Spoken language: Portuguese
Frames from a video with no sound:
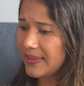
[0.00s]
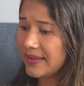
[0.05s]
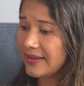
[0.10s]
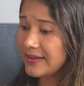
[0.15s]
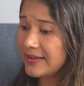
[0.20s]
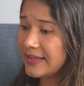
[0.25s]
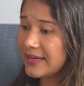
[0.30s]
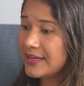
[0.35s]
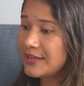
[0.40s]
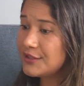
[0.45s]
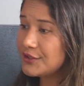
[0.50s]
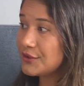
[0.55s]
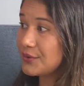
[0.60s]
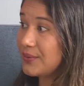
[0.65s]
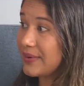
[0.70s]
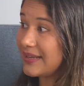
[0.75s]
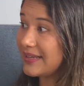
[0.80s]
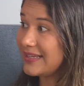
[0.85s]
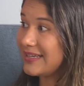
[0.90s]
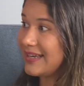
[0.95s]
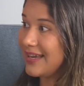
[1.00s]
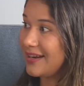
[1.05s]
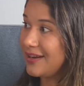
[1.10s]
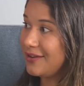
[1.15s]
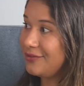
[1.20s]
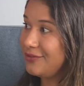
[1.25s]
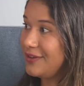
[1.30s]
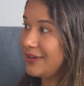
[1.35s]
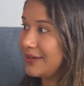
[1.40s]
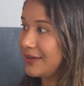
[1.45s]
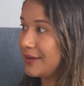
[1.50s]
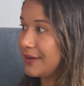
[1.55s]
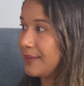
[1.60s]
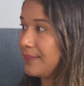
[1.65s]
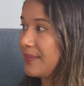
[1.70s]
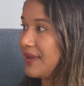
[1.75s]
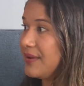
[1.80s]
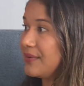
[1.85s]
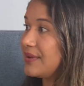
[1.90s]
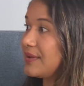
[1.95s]
crítico em que ela fica
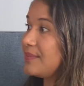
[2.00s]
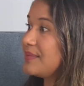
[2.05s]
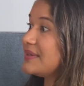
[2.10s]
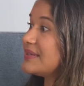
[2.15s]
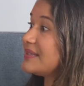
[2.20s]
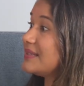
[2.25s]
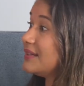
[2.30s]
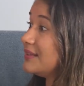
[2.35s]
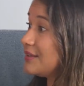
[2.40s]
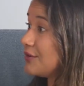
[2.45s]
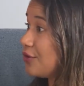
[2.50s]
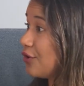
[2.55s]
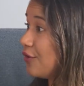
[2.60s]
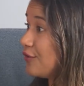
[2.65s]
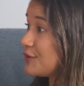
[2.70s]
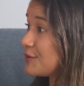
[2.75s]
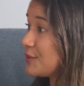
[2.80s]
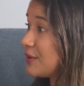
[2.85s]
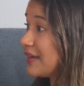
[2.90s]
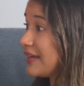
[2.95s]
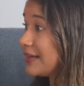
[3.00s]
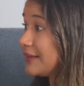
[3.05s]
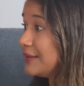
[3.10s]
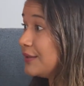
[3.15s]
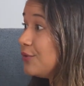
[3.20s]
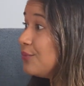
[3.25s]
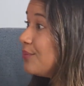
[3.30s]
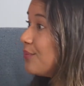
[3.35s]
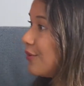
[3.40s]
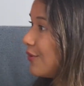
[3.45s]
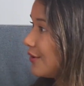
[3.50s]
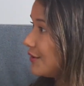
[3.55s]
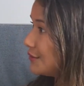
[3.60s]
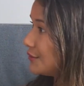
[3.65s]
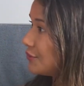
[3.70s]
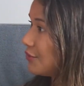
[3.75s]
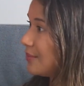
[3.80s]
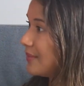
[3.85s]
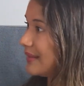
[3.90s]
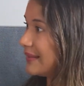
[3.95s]
meio que pisando em ovos porque ela não
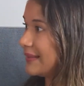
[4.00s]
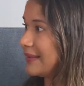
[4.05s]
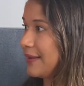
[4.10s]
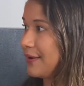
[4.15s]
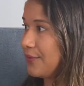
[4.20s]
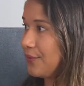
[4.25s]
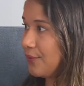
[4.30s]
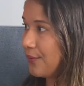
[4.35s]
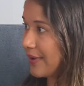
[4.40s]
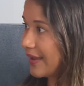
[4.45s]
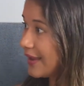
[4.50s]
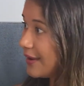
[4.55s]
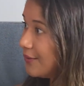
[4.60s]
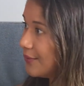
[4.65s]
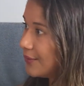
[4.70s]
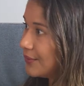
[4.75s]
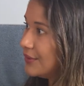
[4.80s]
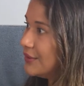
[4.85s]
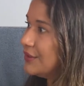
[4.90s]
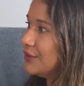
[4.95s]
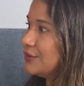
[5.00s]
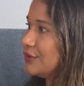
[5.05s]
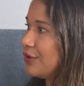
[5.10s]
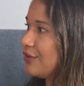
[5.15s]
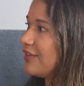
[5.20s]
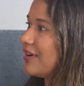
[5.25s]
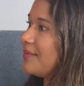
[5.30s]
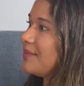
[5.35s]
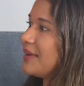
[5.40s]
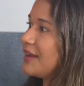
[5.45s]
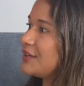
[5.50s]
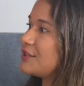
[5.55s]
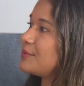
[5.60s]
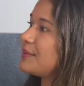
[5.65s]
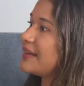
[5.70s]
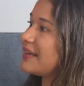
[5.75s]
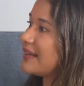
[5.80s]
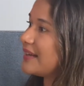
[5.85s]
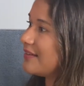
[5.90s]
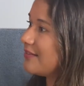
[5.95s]
pode cometer o erro novamente
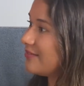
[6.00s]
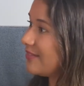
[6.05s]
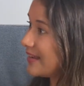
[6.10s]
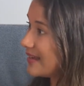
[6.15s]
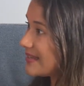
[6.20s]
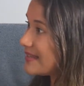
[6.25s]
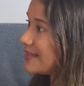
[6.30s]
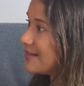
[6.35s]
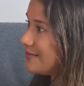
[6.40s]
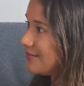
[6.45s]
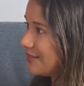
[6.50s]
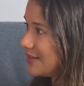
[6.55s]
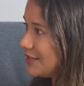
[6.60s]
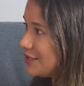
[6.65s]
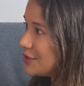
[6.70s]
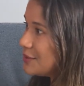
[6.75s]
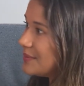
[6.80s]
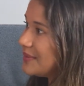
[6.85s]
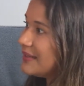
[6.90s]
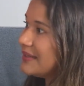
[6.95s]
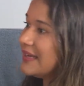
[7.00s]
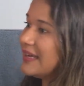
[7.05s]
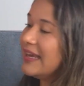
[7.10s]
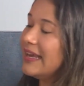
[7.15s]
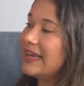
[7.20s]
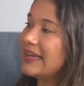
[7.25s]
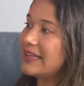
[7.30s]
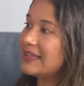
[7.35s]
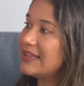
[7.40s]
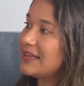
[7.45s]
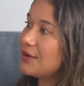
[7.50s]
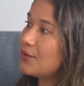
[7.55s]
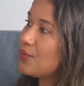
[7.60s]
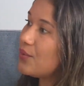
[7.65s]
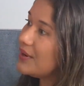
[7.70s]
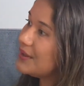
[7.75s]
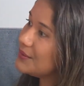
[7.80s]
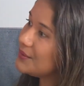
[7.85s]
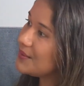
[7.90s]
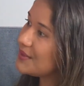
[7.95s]
para que ela venha a ser vítima. E daí
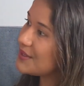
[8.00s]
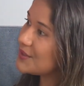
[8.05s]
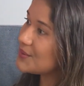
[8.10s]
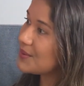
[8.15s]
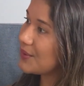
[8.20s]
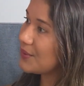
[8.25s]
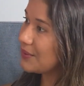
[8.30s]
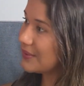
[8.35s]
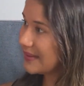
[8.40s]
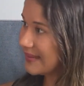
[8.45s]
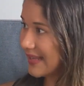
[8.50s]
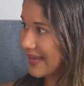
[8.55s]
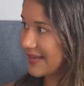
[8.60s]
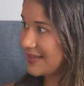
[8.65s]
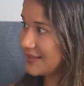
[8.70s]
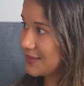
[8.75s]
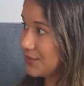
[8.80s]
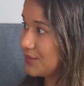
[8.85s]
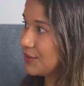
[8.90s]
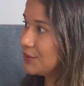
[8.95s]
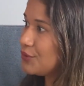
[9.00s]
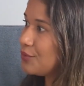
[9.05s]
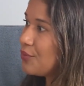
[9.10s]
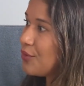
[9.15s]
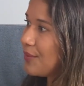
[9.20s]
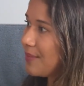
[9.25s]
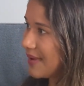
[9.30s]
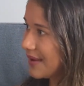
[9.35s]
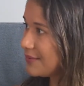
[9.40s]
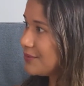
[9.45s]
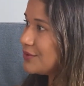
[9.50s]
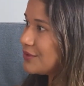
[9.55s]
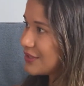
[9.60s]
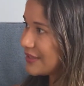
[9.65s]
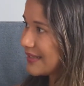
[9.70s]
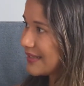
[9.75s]
quando isso acontece, quando o momento de